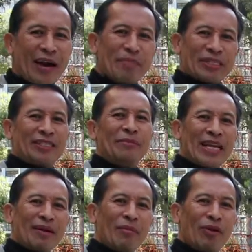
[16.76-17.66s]
Apa
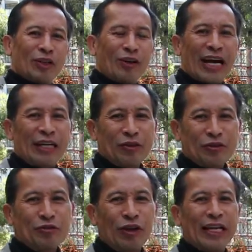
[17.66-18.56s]
sebenarnya yang membuat orang itu
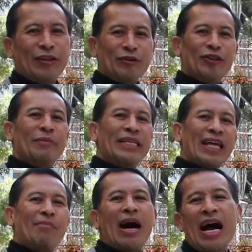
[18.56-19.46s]
sulit untuk
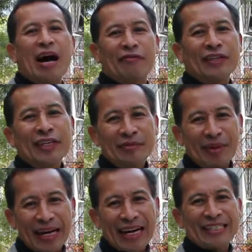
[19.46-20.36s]
minta maaf?
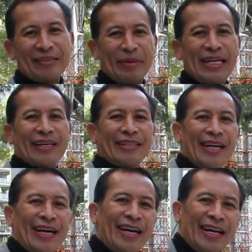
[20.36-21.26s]
Maka
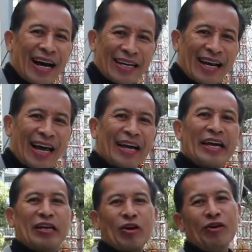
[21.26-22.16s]
sebenarnya adalah
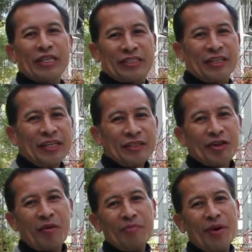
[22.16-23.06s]
egois,
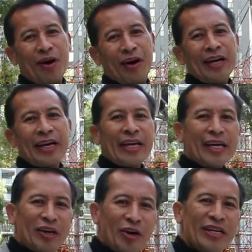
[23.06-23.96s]
sombong,
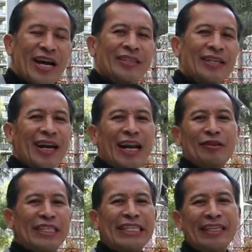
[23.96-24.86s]
ego yang
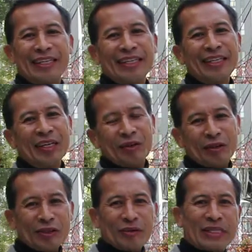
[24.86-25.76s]
terlalu tinggi
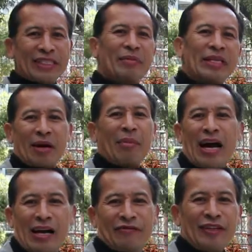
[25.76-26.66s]
untuk bisa minta
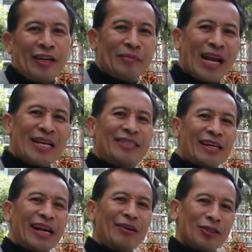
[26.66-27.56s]
maaf.
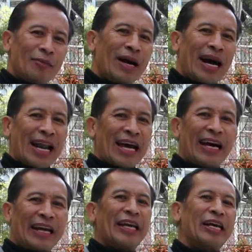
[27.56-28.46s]
Belajarlah untuk
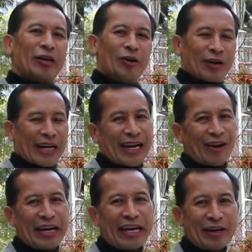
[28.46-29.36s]
mengalahkan ego. Karena
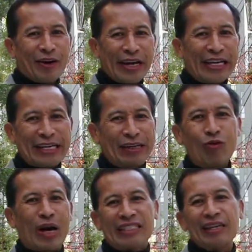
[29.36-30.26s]
kalau ego ini
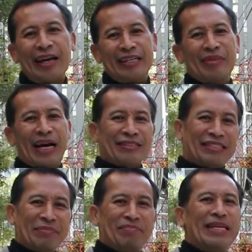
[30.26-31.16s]
dikuasai, maka
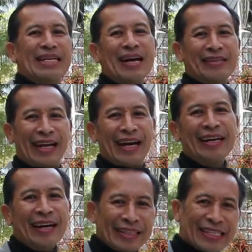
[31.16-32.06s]
sebenarnya
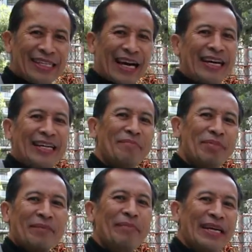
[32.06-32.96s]
tidak ada
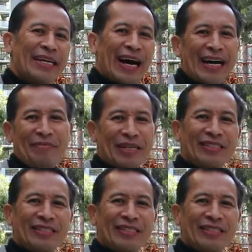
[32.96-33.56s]
perbedaan,